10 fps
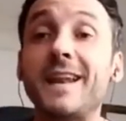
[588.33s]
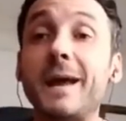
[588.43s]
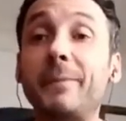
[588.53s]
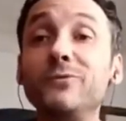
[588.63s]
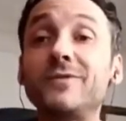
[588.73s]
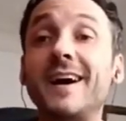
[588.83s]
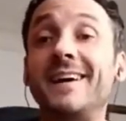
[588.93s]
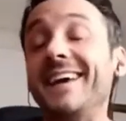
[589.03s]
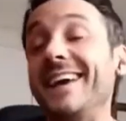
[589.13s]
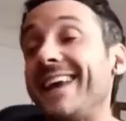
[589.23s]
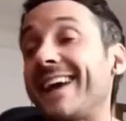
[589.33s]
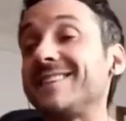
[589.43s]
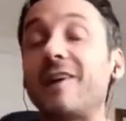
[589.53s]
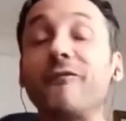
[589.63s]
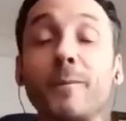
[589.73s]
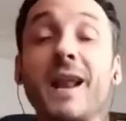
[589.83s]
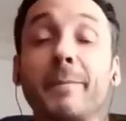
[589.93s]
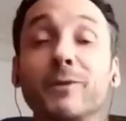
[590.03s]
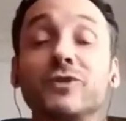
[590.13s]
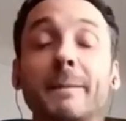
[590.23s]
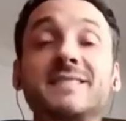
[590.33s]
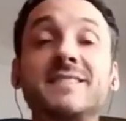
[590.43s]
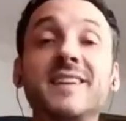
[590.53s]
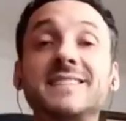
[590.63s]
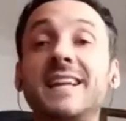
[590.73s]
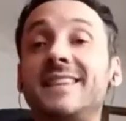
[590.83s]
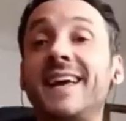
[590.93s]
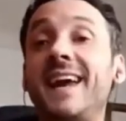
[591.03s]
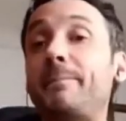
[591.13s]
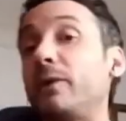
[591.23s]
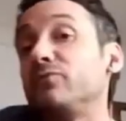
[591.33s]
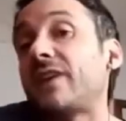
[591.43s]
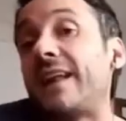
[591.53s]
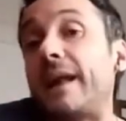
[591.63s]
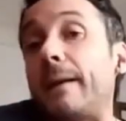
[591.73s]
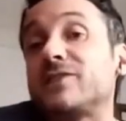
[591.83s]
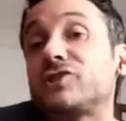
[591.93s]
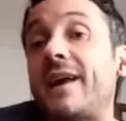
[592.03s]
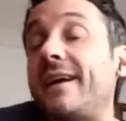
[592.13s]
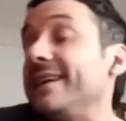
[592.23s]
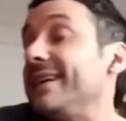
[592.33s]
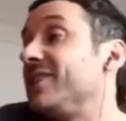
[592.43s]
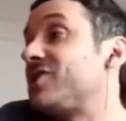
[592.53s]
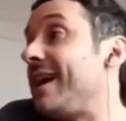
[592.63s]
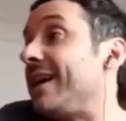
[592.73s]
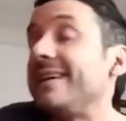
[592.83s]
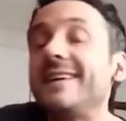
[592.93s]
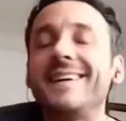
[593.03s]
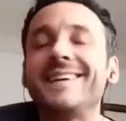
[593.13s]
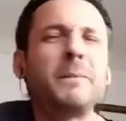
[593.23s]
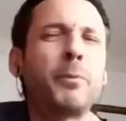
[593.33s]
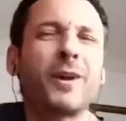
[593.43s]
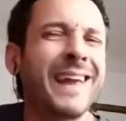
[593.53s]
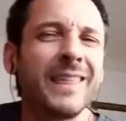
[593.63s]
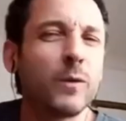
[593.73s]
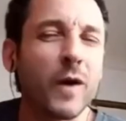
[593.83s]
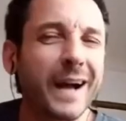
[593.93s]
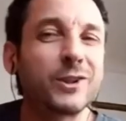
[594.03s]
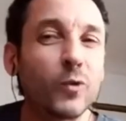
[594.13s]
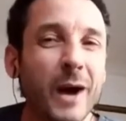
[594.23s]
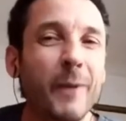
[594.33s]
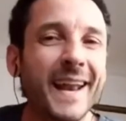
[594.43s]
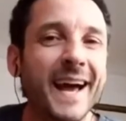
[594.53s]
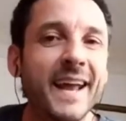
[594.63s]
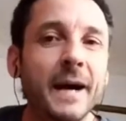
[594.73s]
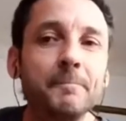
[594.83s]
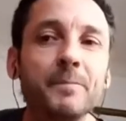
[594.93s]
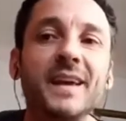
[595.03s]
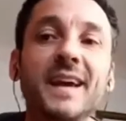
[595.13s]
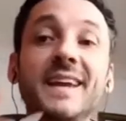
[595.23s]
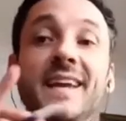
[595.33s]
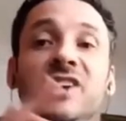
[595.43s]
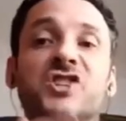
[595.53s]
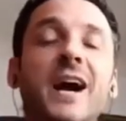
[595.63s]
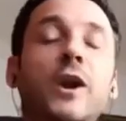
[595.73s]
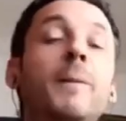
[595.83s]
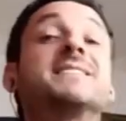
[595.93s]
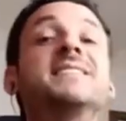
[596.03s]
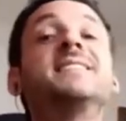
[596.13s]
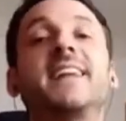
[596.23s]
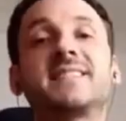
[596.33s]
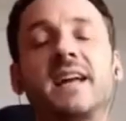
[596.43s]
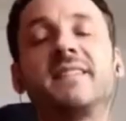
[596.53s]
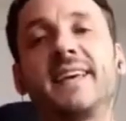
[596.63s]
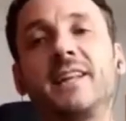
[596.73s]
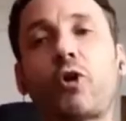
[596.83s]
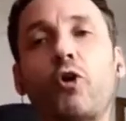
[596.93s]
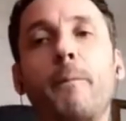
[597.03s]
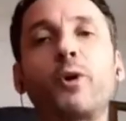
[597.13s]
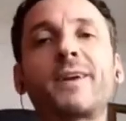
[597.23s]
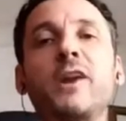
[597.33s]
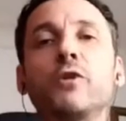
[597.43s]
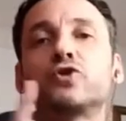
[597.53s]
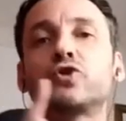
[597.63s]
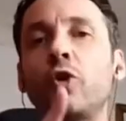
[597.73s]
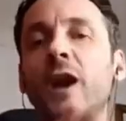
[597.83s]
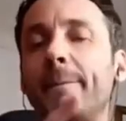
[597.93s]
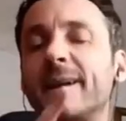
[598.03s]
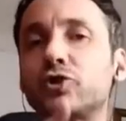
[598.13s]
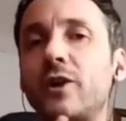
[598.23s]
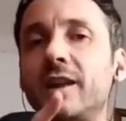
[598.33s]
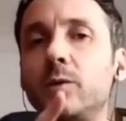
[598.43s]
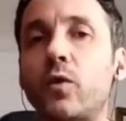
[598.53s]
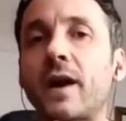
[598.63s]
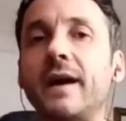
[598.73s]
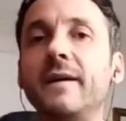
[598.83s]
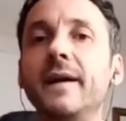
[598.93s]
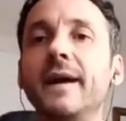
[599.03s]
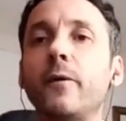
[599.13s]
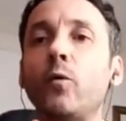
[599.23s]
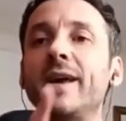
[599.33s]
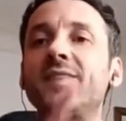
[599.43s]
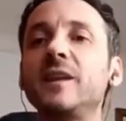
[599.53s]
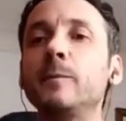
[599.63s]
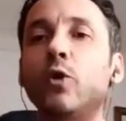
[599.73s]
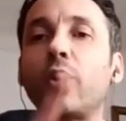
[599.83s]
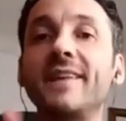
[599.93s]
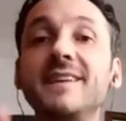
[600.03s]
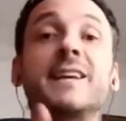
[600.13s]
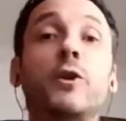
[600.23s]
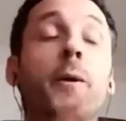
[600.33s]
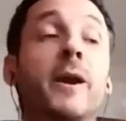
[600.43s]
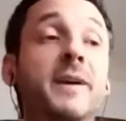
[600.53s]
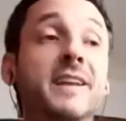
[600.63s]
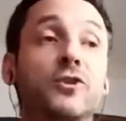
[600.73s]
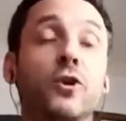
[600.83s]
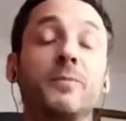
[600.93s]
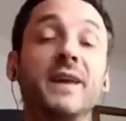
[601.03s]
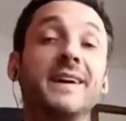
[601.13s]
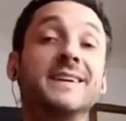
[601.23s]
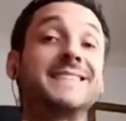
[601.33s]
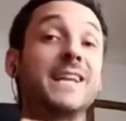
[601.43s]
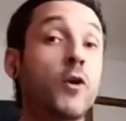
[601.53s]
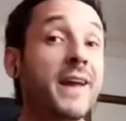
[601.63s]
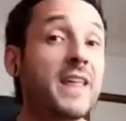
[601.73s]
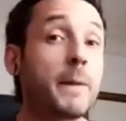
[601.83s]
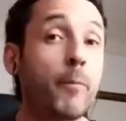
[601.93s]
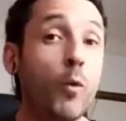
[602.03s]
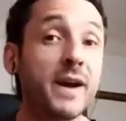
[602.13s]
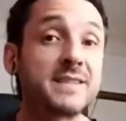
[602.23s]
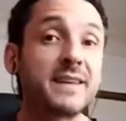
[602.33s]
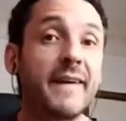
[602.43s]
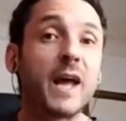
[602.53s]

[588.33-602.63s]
La pregunta y que se transforma en la pregunta más interesante, es preguntarle a la persona, che, ¿y por qué dibujaste una banana? Y ahí llega lo más interesante de todo, porque no solo la persona dibuja un estímulo que dice no haber visto, sino que después,